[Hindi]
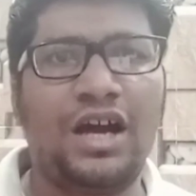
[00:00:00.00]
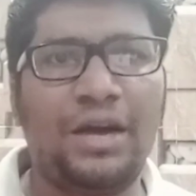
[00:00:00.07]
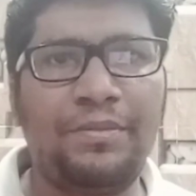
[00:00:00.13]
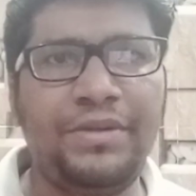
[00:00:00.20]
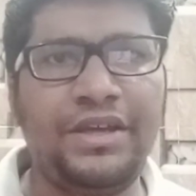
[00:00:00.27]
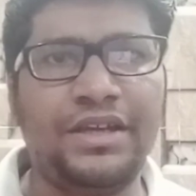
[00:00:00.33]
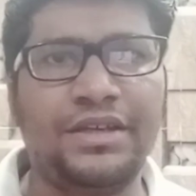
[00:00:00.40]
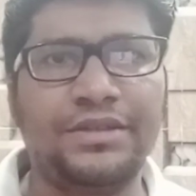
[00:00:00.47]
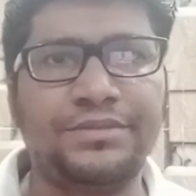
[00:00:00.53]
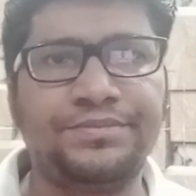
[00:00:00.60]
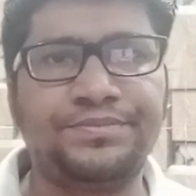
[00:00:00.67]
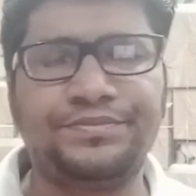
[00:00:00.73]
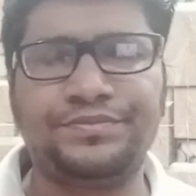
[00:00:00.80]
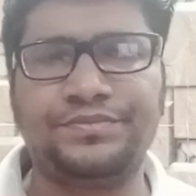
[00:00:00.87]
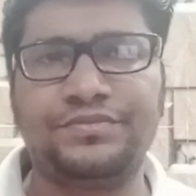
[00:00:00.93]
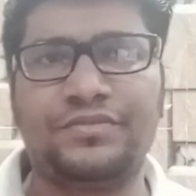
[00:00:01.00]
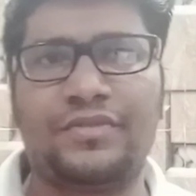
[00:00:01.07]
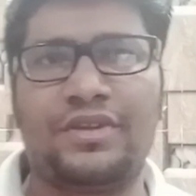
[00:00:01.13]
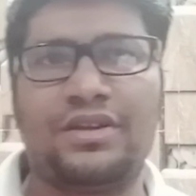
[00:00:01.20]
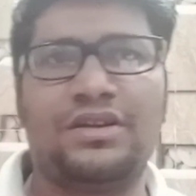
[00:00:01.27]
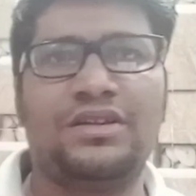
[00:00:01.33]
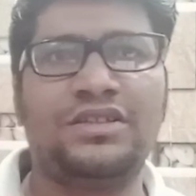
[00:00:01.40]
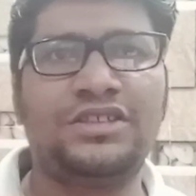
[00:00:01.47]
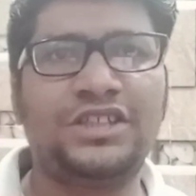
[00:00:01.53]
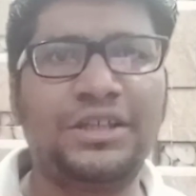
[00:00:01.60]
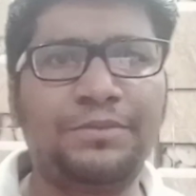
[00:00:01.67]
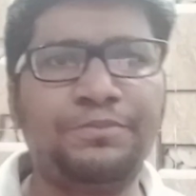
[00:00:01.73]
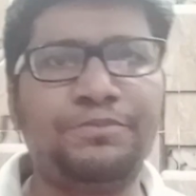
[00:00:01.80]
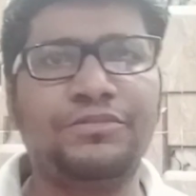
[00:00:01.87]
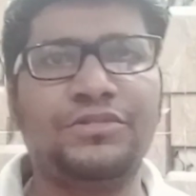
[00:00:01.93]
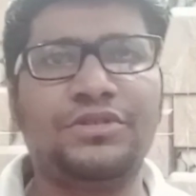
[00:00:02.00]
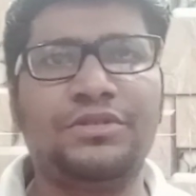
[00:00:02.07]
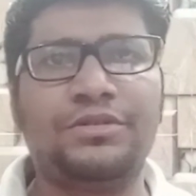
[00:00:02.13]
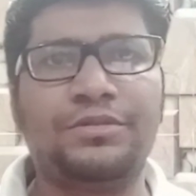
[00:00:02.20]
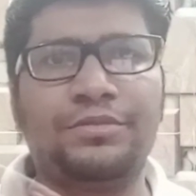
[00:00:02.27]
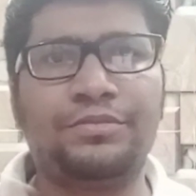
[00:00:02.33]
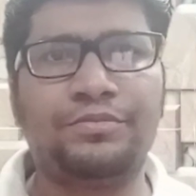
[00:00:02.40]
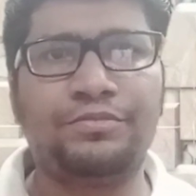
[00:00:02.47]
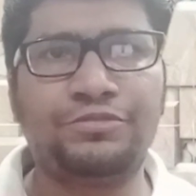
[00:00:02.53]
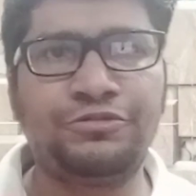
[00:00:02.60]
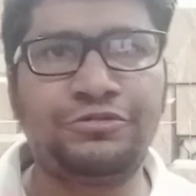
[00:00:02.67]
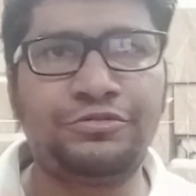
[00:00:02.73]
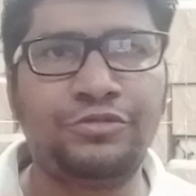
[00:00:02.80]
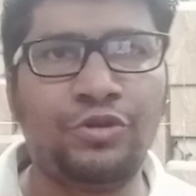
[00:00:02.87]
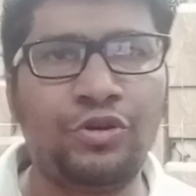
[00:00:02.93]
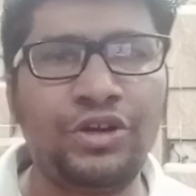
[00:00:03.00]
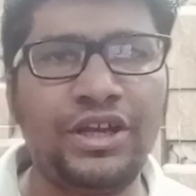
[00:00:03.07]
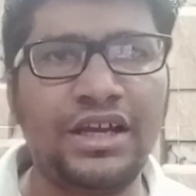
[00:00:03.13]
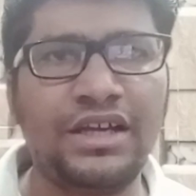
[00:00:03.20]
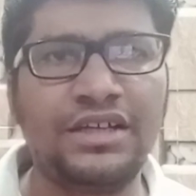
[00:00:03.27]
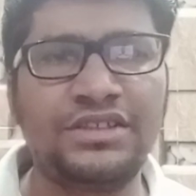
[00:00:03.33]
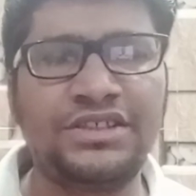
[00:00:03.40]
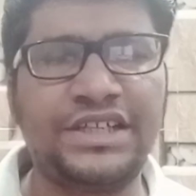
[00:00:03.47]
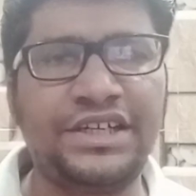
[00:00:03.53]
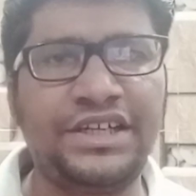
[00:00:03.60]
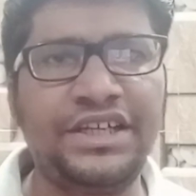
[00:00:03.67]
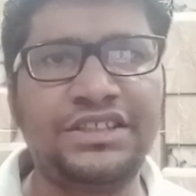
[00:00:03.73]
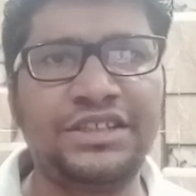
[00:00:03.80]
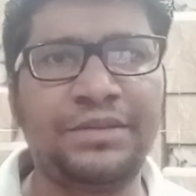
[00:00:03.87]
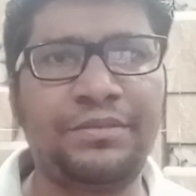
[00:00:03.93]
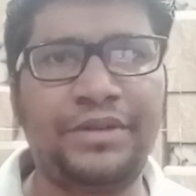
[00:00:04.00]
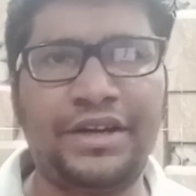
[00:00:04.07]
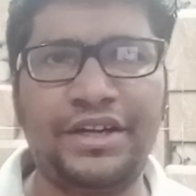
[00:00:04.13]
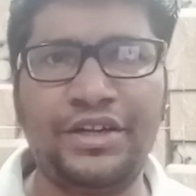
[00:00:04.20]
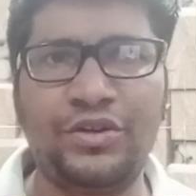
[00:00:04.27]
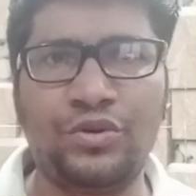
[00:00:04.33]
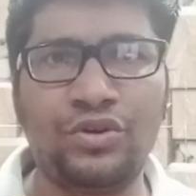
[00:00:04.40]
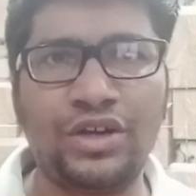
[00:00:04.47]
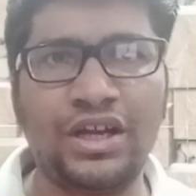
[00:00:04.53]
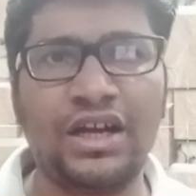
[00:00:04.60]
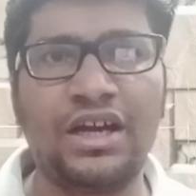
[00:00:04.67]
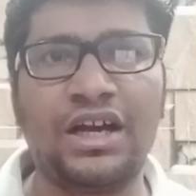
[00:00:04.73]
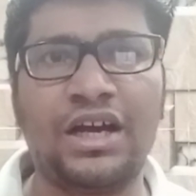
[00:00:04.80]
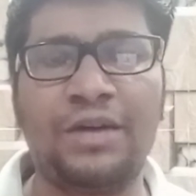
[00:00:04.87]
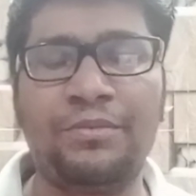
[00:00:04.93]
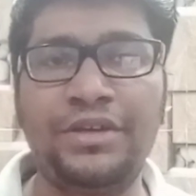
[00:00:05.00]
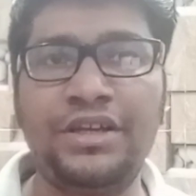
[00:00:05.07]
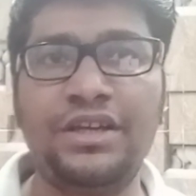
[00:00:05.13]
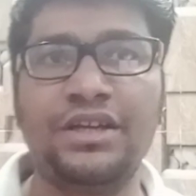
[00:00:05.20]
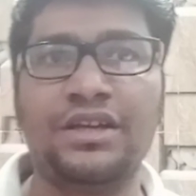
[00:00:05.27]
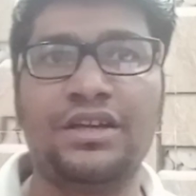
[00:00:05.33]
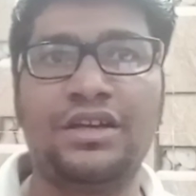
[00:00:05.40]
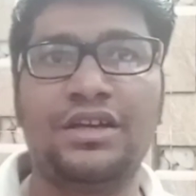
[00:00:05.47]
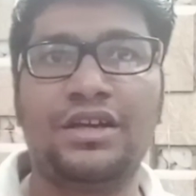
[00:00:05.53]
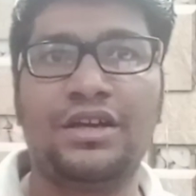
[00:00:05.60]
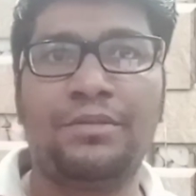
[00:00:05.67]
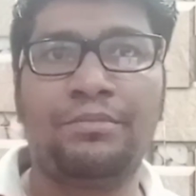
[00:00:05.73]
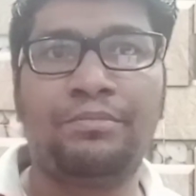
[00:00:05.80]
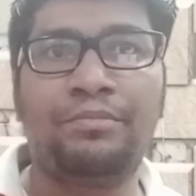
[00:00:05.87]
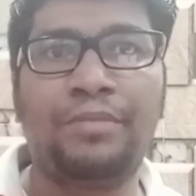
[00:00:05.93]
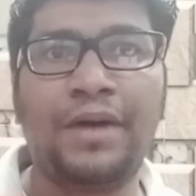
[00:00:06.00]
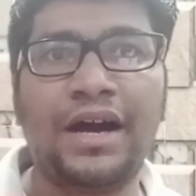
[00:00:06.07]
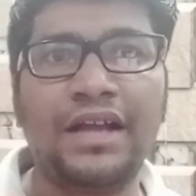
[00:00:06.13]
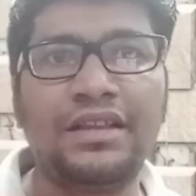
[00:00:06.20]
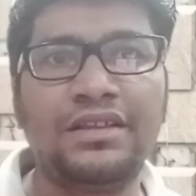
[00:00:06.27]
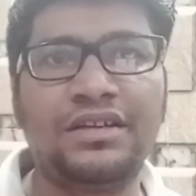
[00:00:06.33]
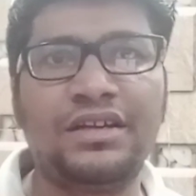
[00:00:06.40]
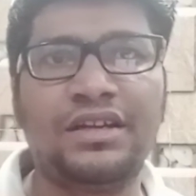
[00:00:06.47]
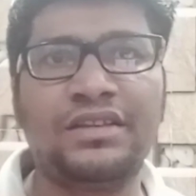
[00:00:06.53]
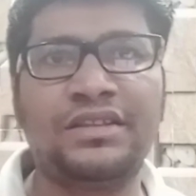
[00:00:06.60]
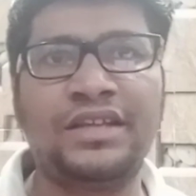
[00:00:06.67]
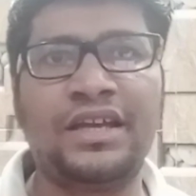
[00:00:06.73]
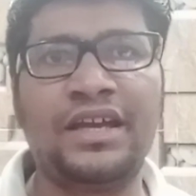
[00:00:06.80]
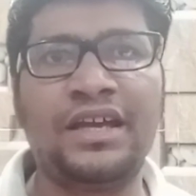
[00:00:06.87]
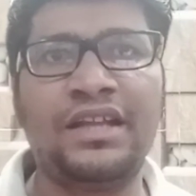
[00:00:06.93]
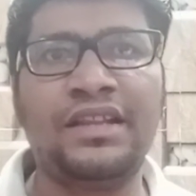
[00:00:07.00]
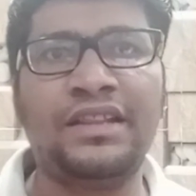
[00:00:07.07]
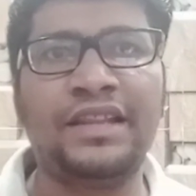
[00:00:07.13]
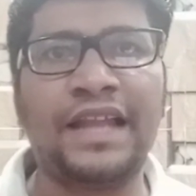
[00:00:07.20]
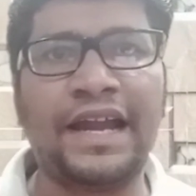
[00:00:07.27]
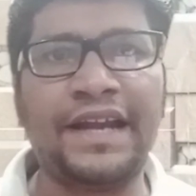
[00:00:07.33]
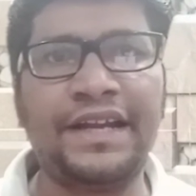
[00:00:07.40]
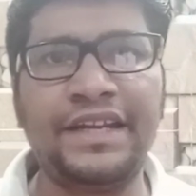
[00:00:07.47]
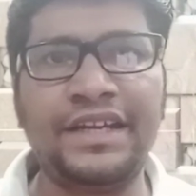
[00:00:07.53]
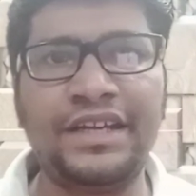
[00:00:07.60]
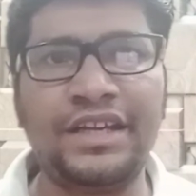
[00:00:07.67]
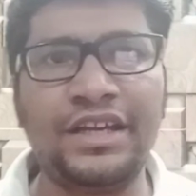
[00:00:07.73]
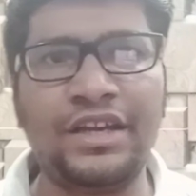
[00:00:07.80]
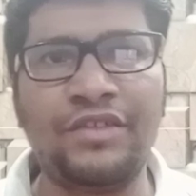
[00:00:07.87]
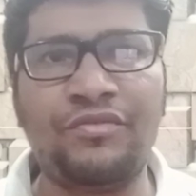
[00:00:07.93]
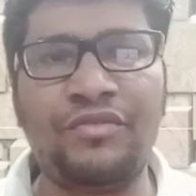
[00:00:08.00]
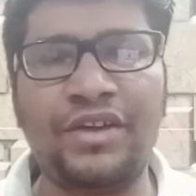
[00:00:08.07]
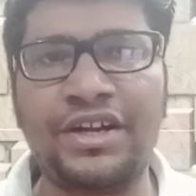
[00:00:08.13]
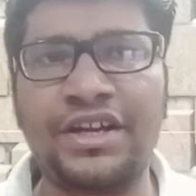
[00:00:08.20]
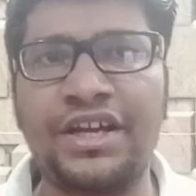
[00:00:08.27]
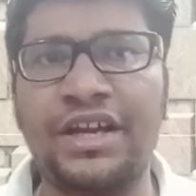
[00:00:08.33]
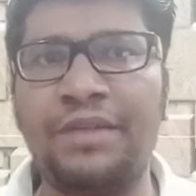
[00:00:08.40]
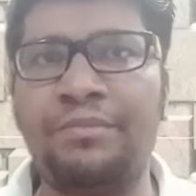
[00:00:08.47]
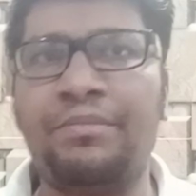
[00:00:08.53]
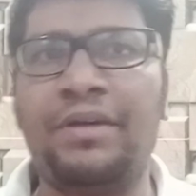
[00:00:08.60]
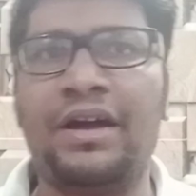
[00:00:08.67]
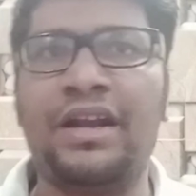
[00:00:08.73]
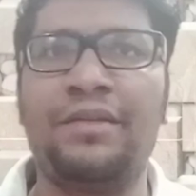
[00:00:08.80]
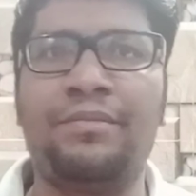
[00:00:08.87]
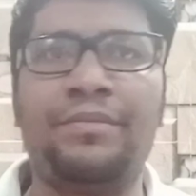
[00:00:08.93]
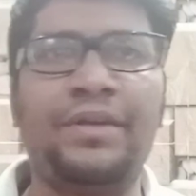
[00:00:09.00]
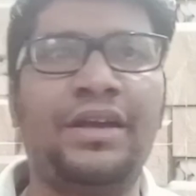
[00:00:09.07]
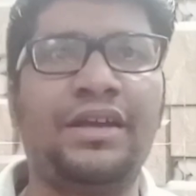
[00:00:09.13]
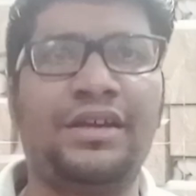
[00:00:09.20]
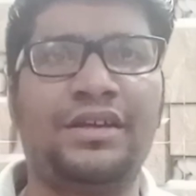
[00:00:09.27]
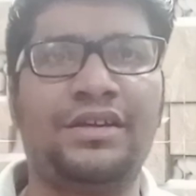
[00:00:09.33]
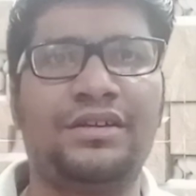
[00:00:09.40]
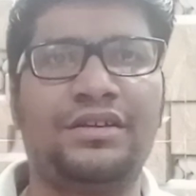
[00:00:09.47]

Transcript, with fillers: अभी सब हो गया सेटिंग सब रेडी हो गया अभी बात करते हैं लाइटिंग इफेक्ट के बारे में